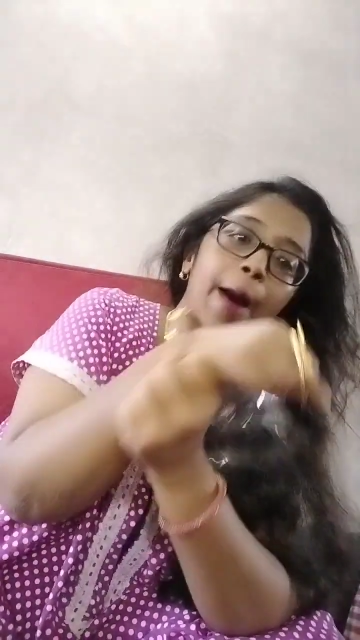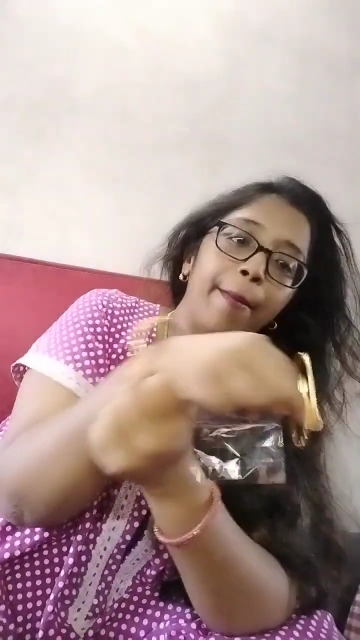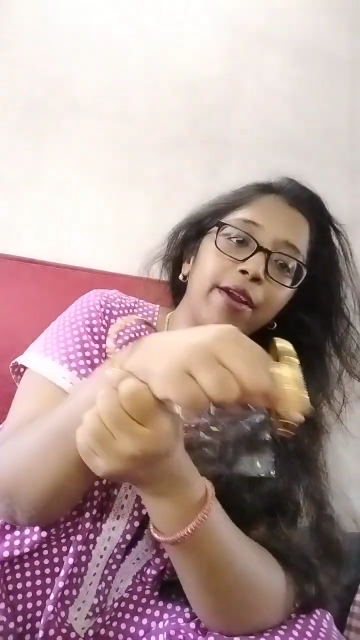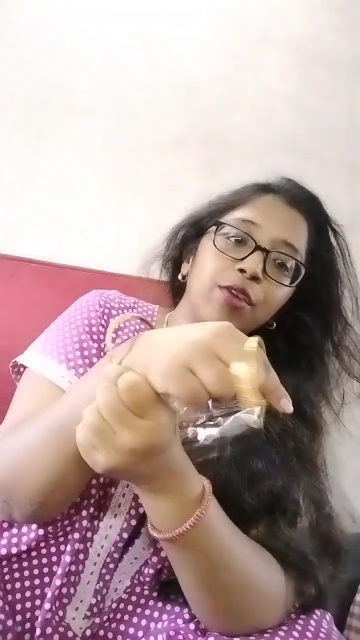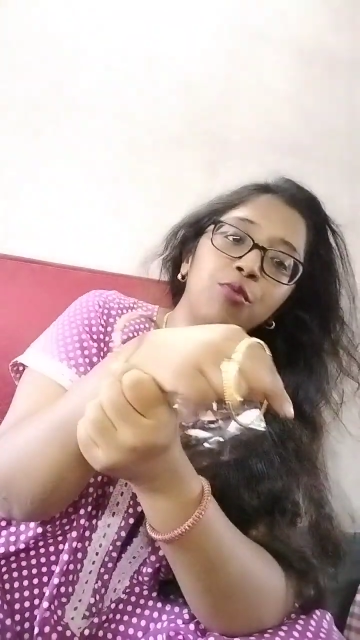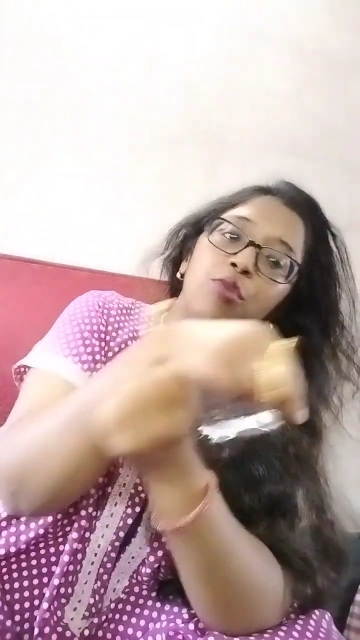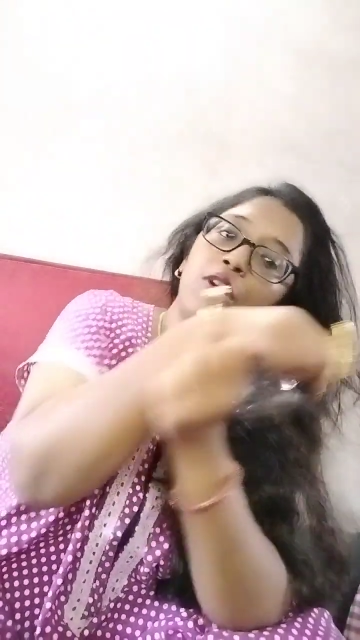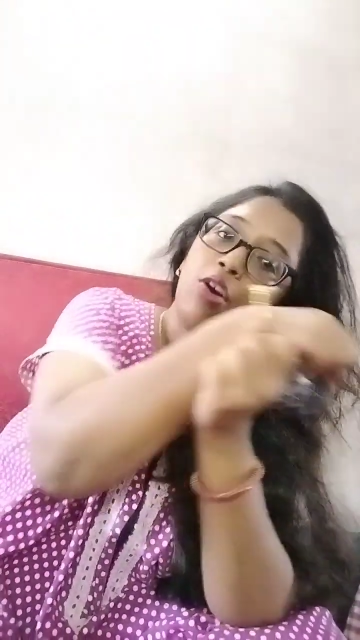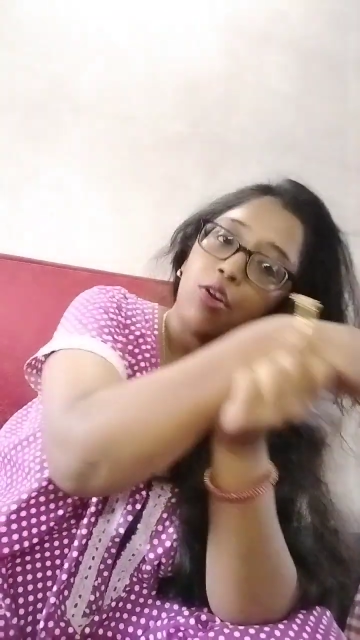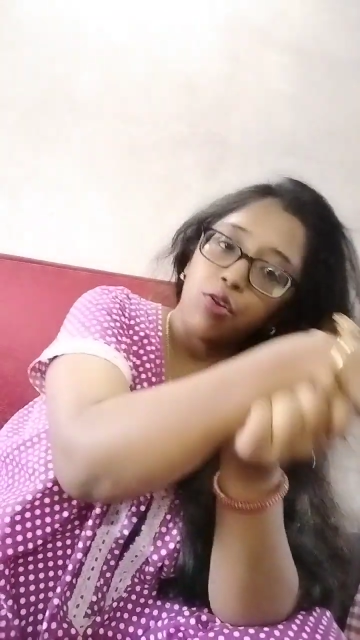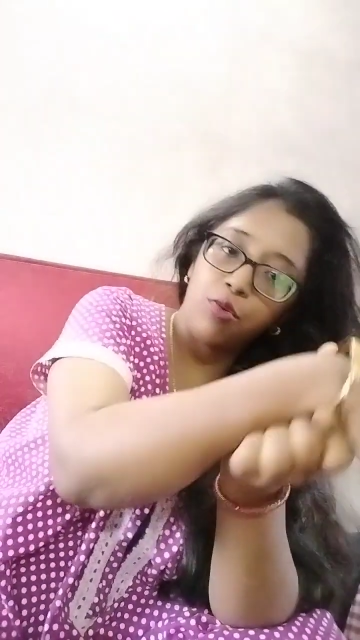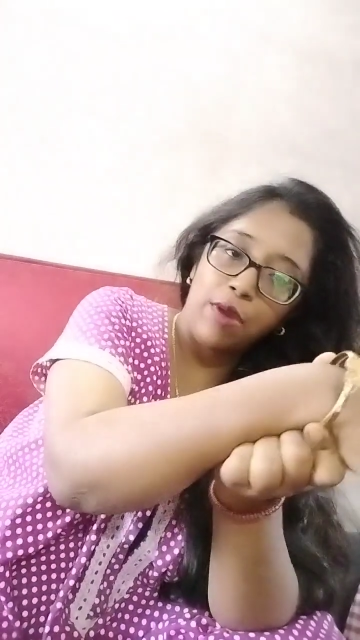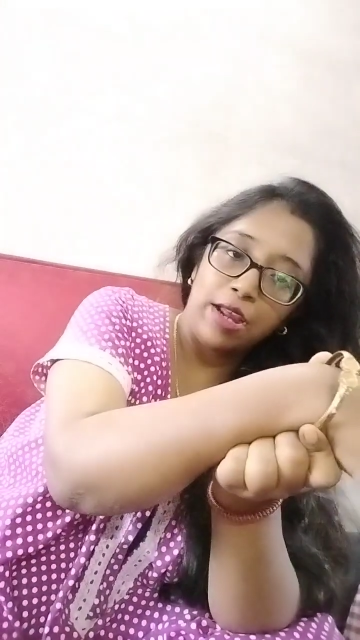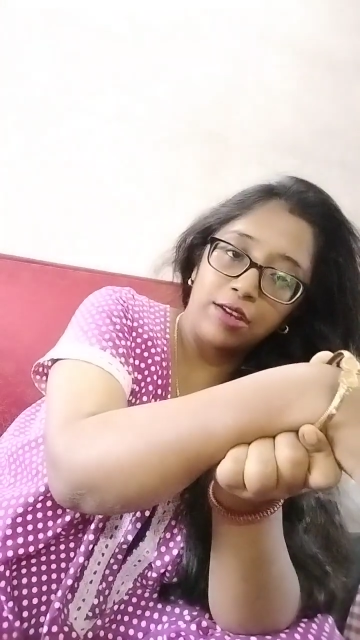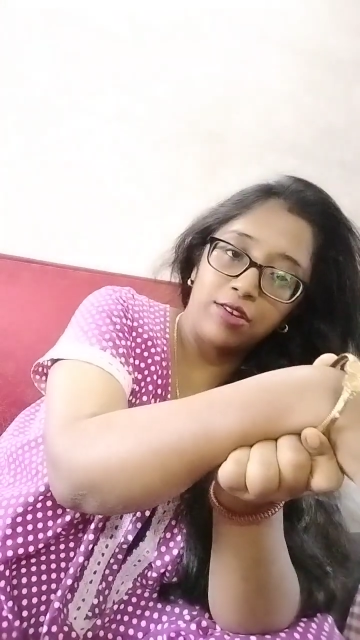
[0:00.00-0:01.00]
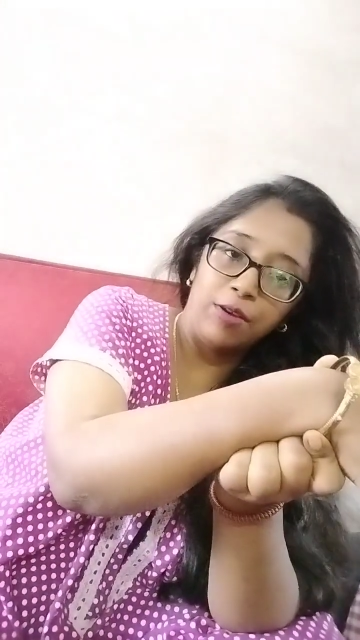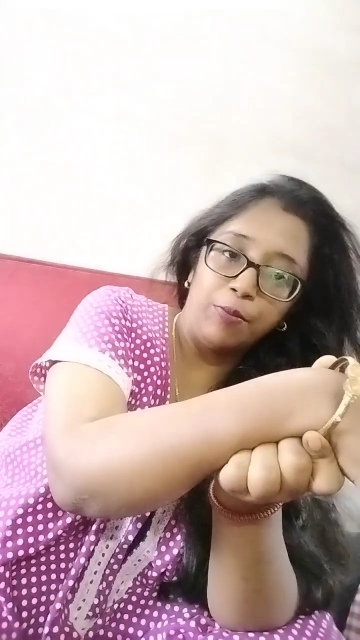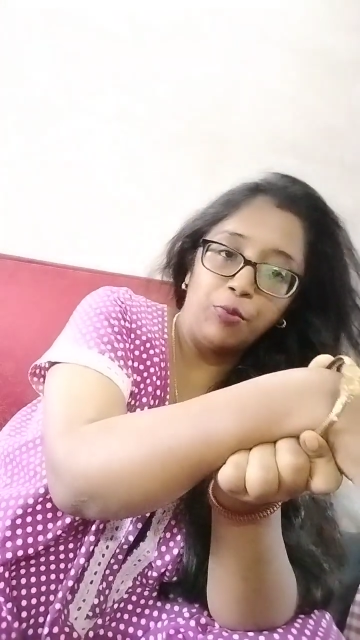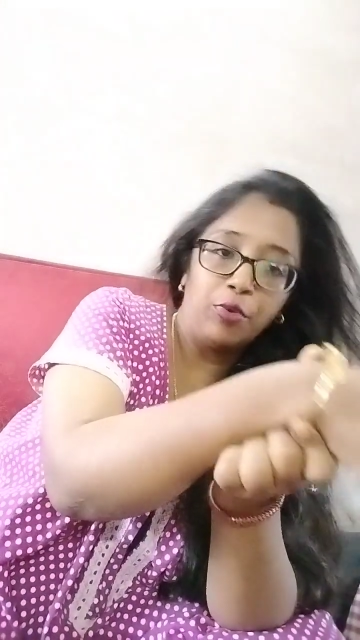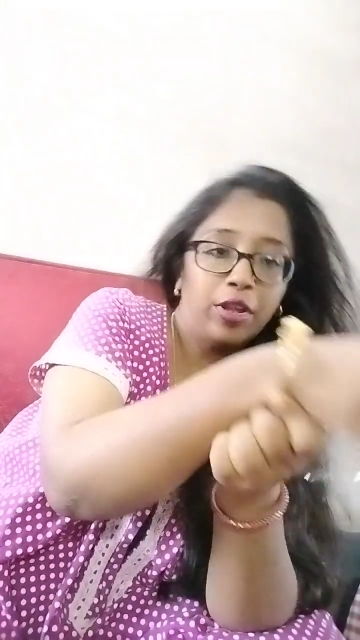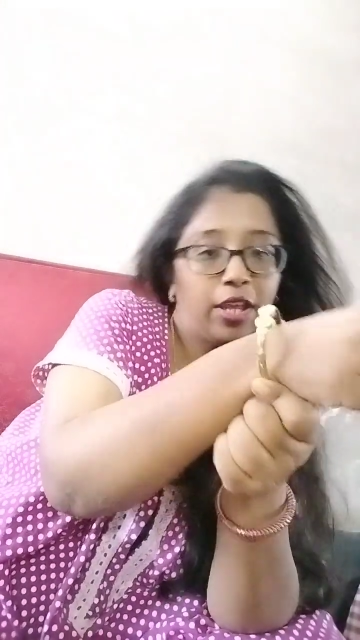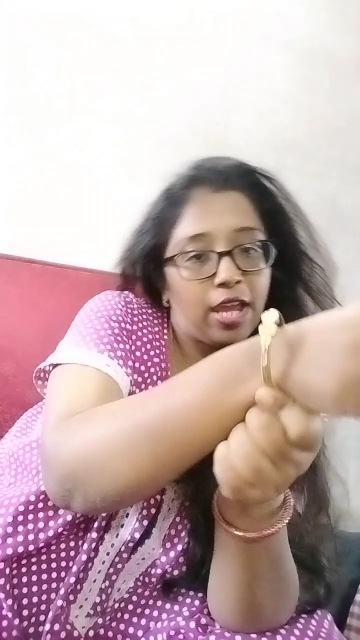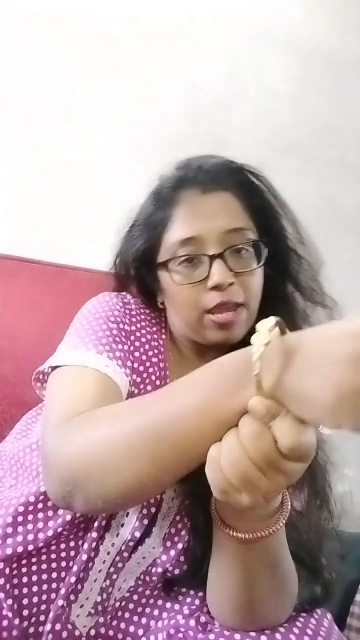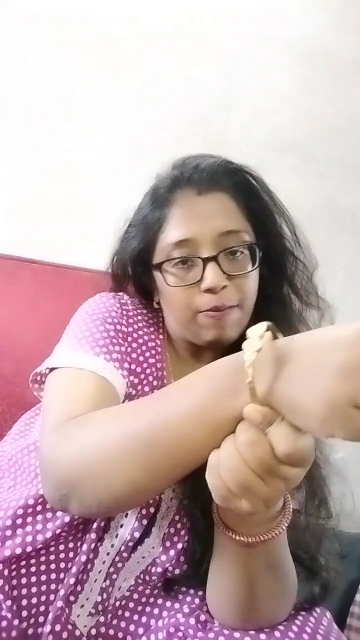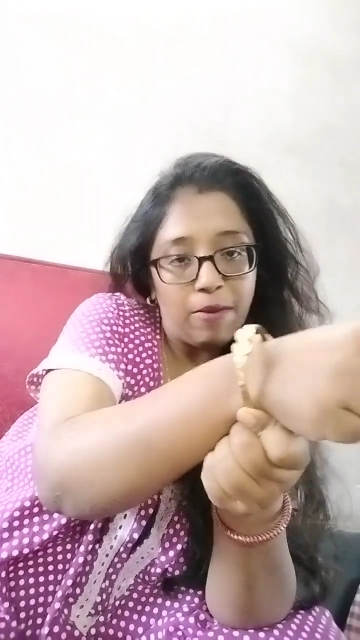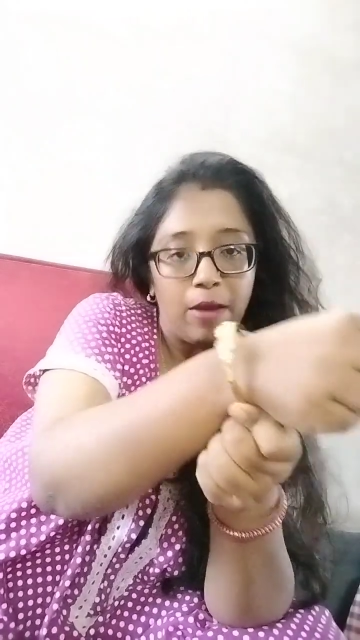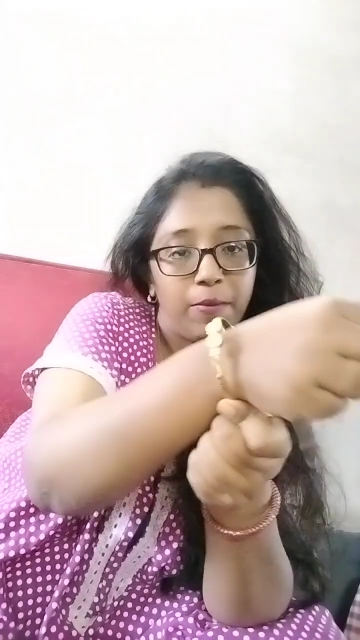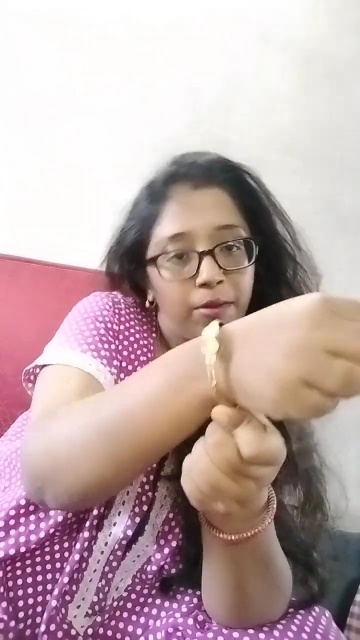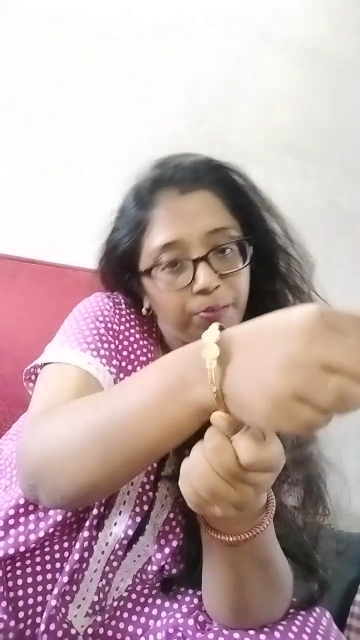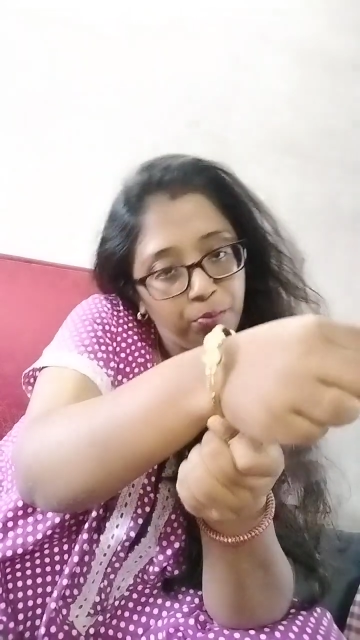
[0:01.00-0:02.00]
আবার খুলে অন্য একটা পড়ি
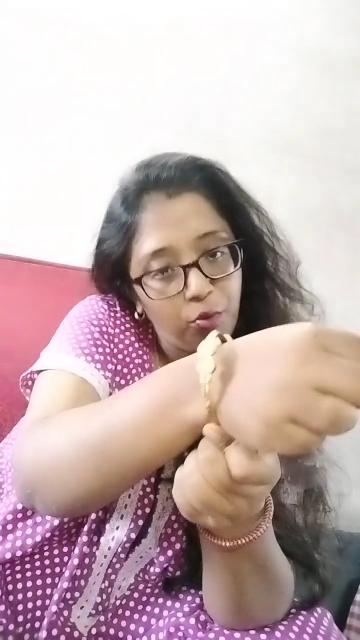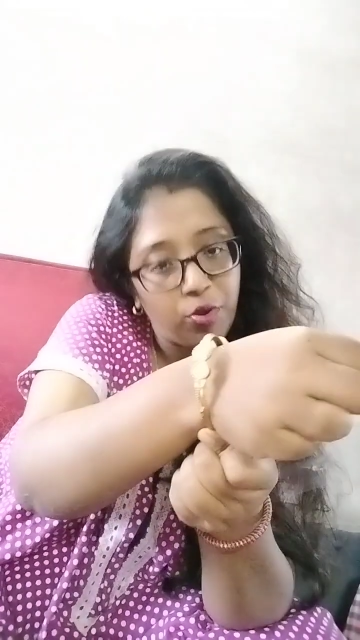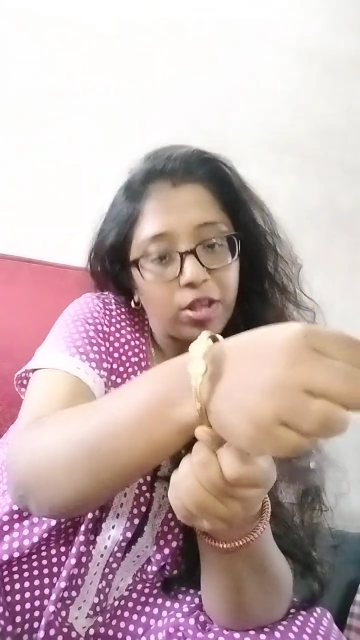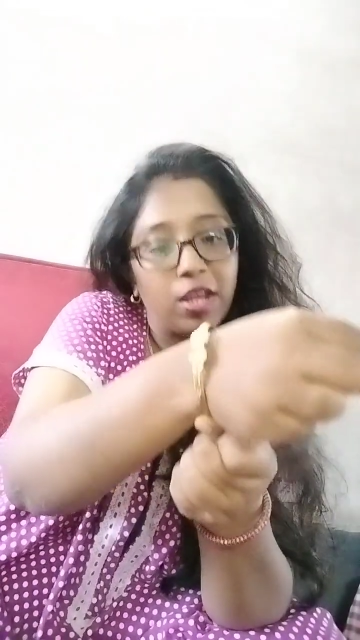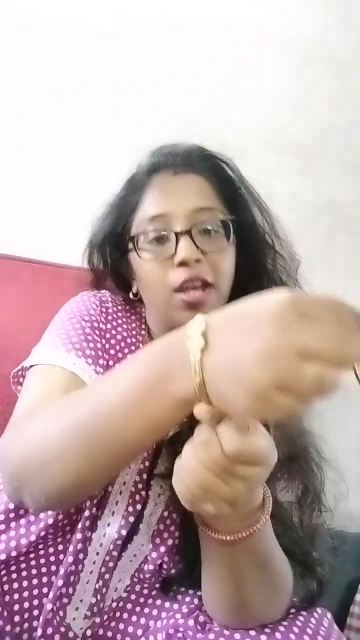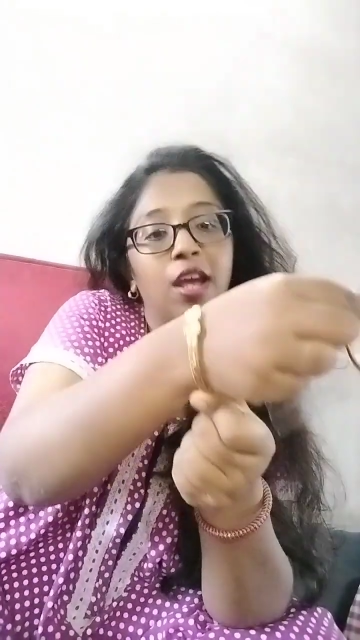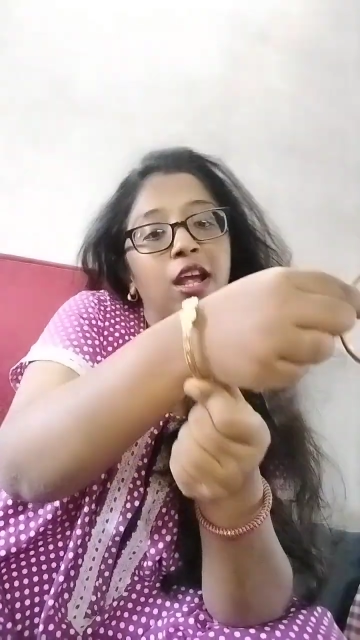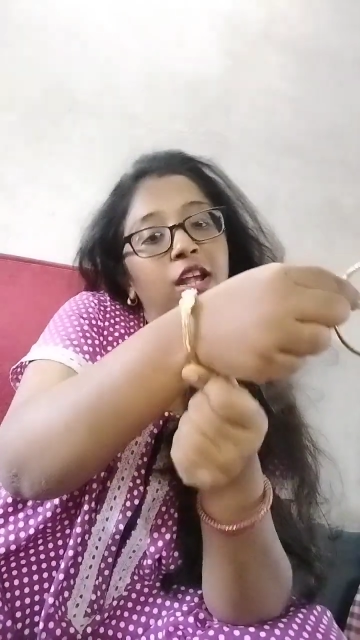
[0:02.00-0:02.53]
এইভাবে পড়ি